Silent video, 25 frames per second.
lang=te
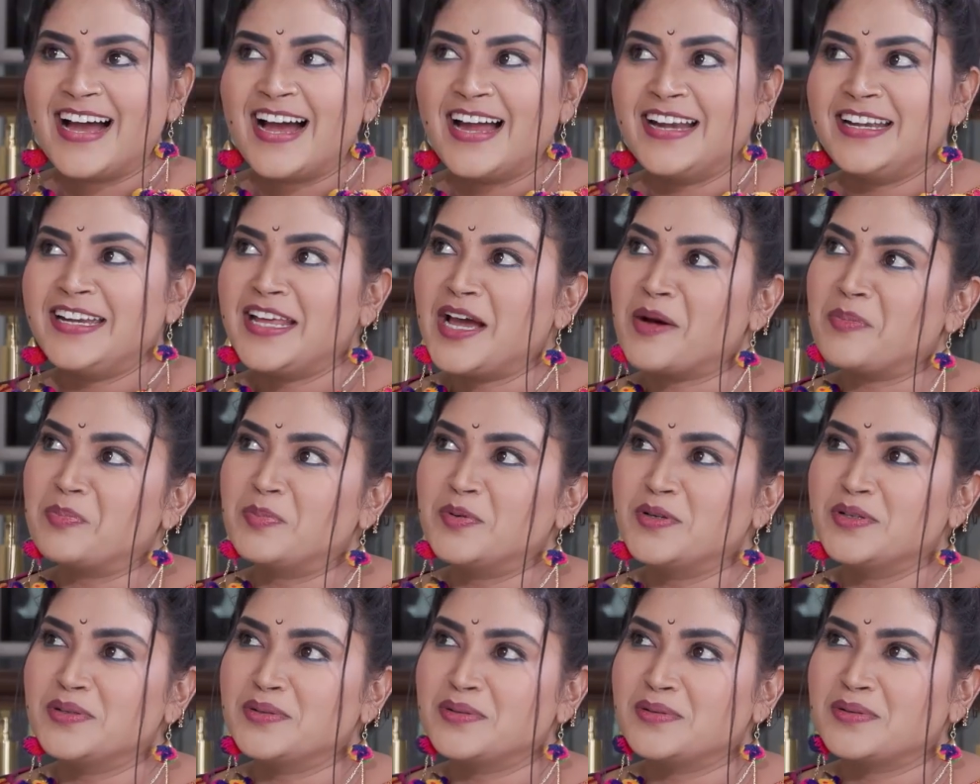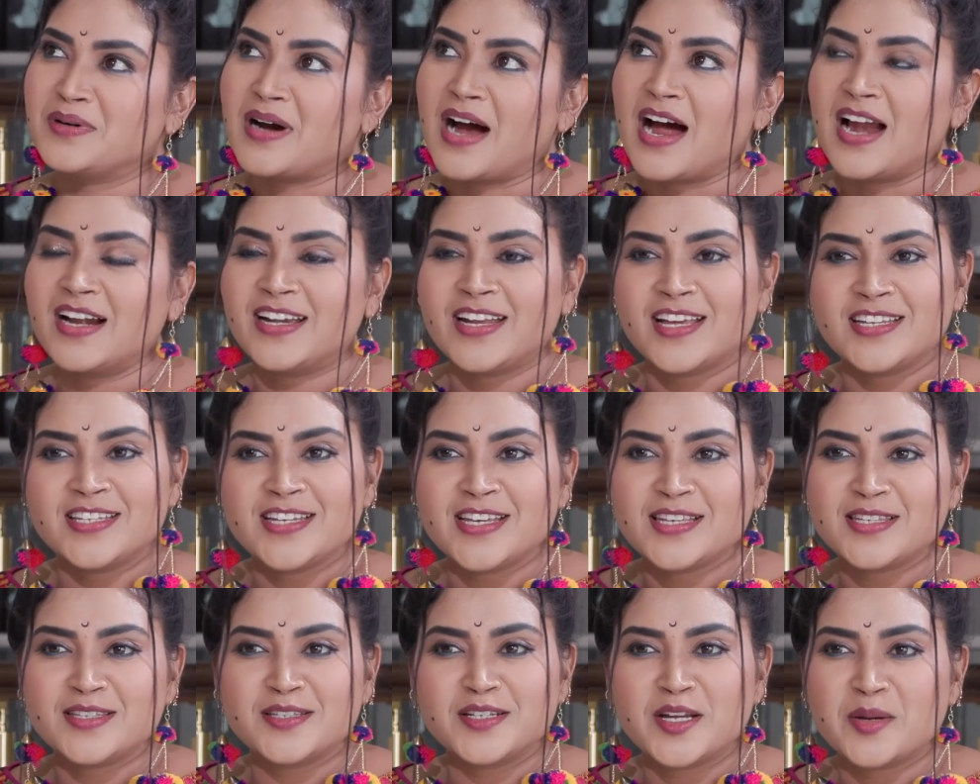అంటే అప్పుడు ఆటా
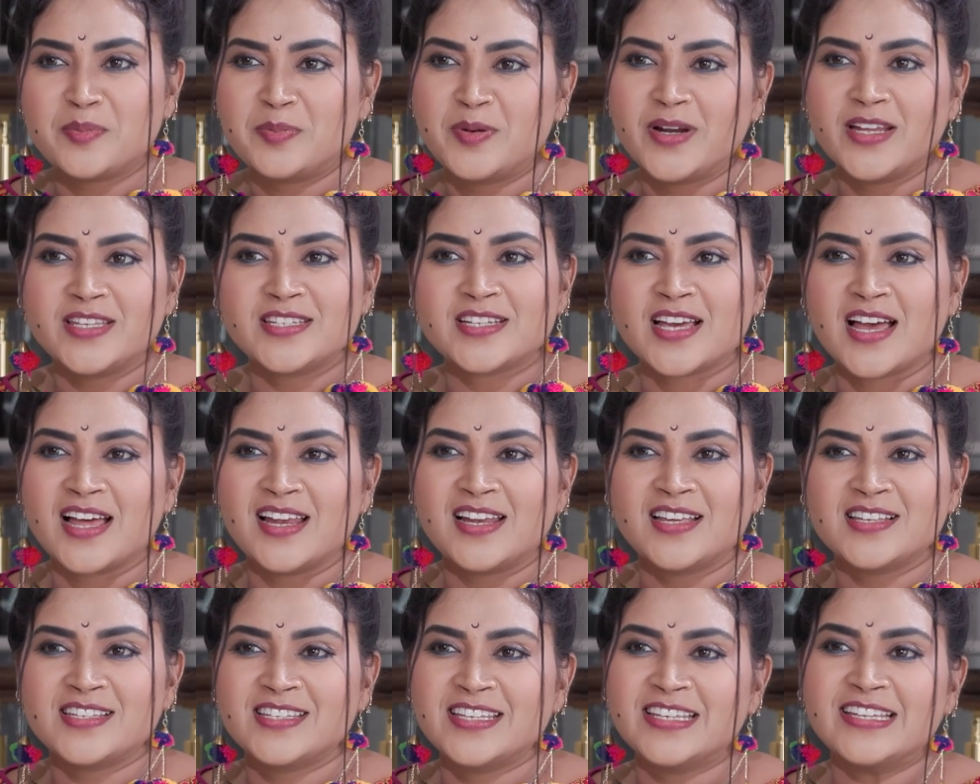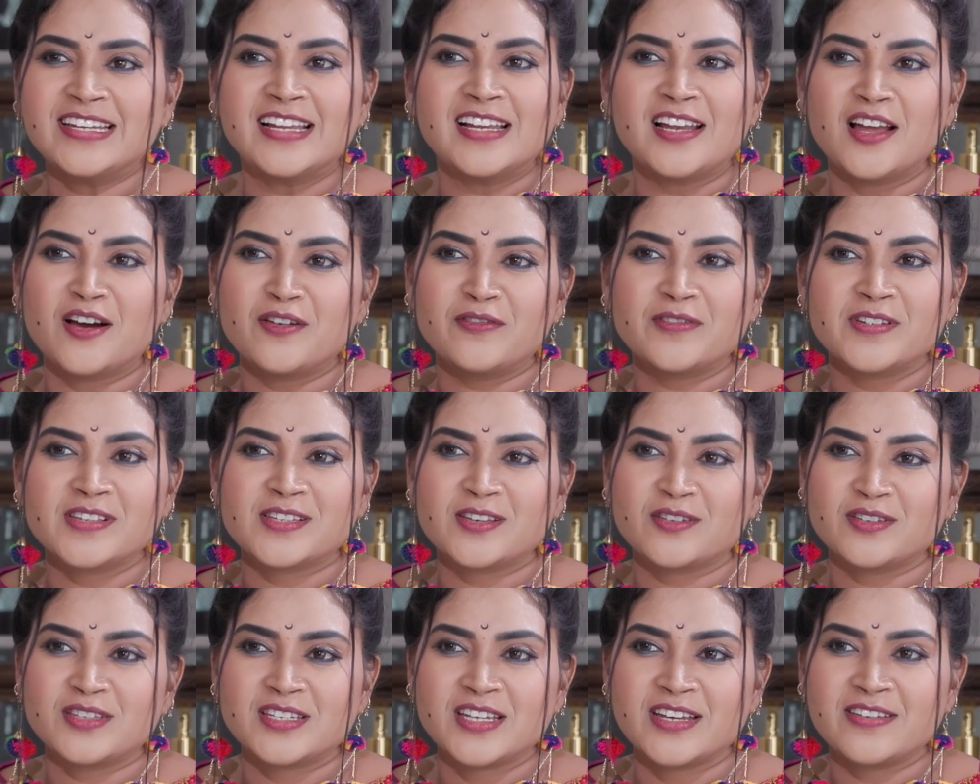చేస్తున్నప్పుడు చాలా సీరియల్
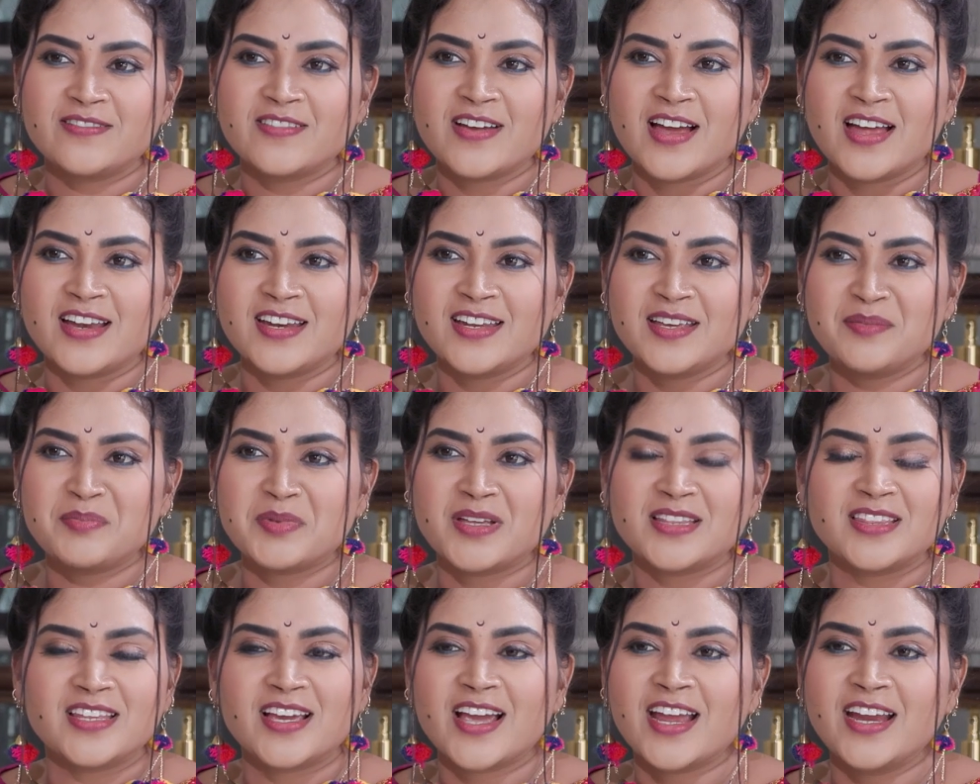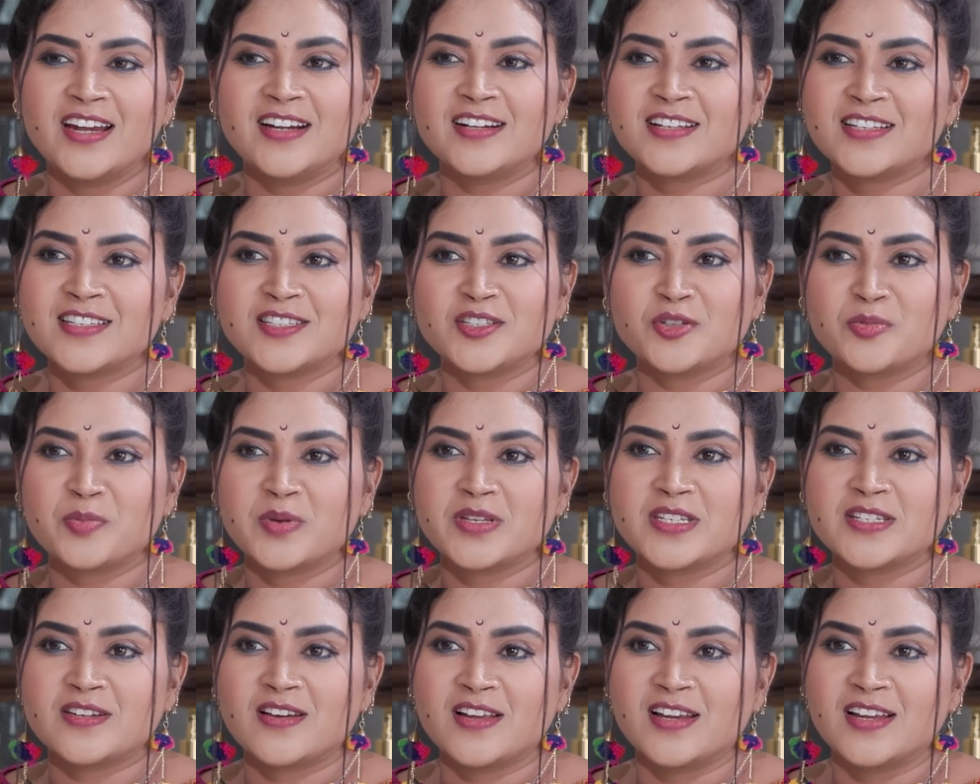ఆఫర్స్ వచ్చేవి కానీ పెద్దగా ఇంట్రెస్ట్
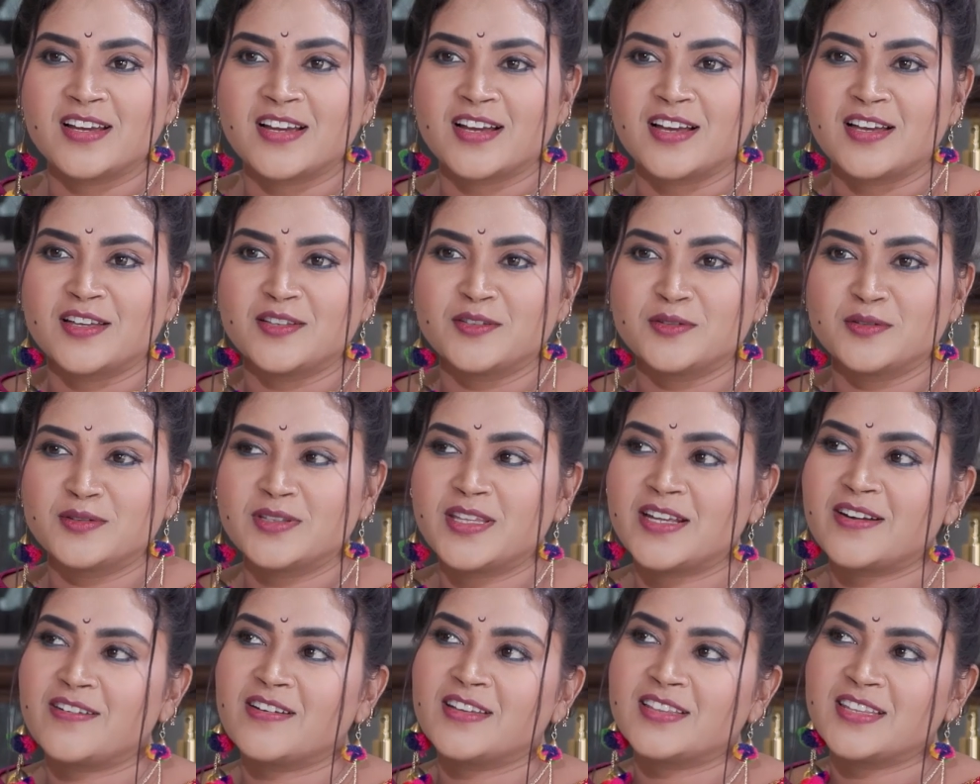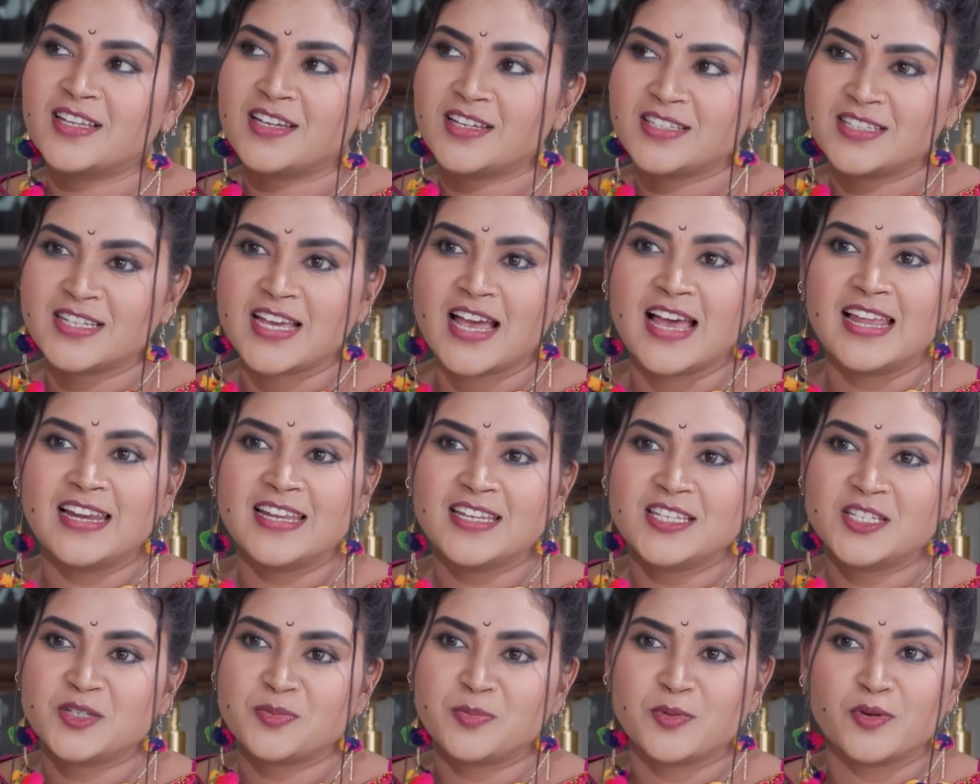చూపించాలని కాదు తర్వాత
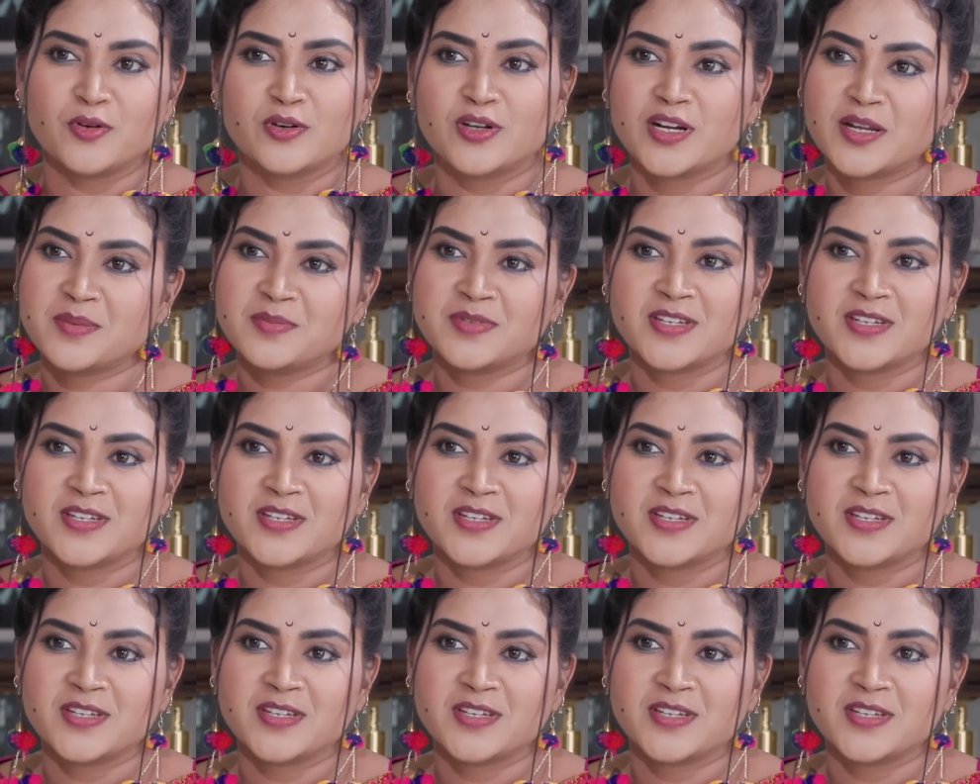ఛాలెంజ్ ప్రోగ్రామ్